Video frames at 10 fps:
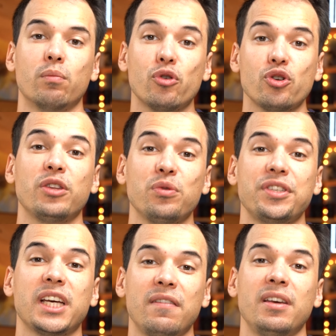Bonjour à tous,
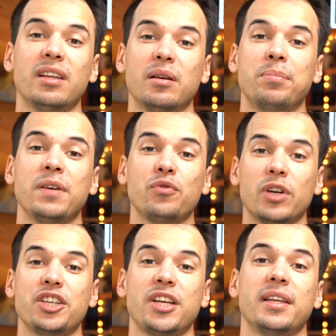c'est Kevin, bienvenue sur
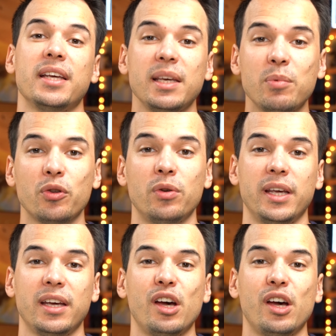la chaîne bordelais